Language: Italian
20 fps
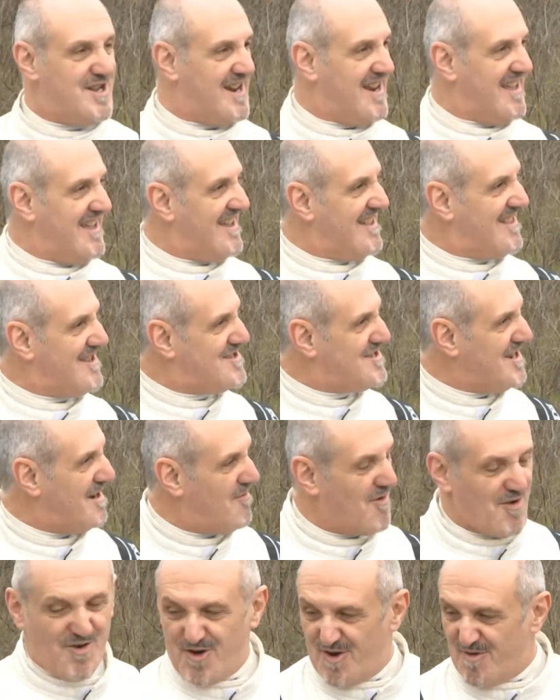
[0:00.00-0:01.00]
dicerie
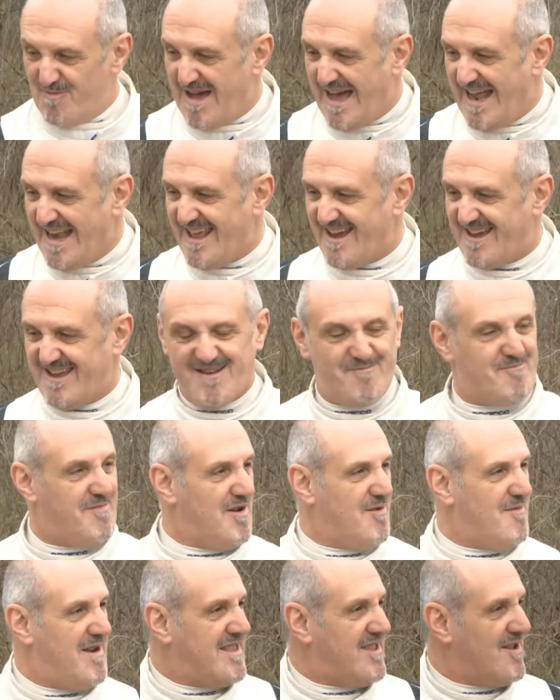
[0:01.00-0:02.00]
diciamo, normali è che
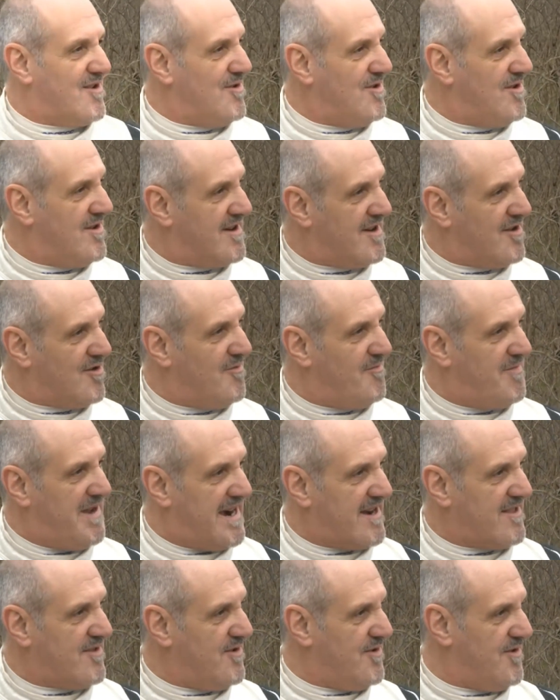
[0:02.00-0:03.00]
il pneumatico
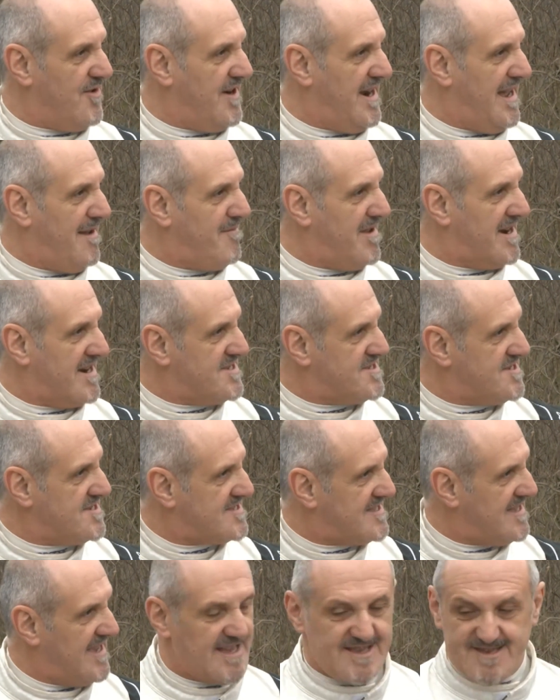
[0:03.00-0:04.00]
ricoperto non abbia
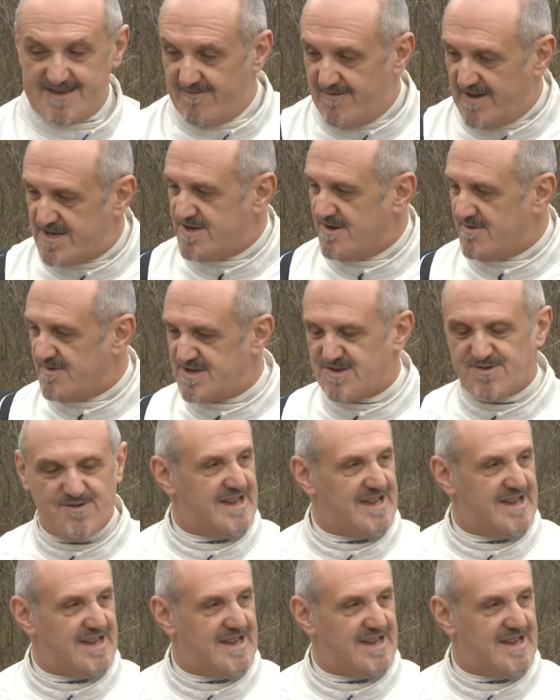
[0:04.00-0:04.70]
resistenza, invece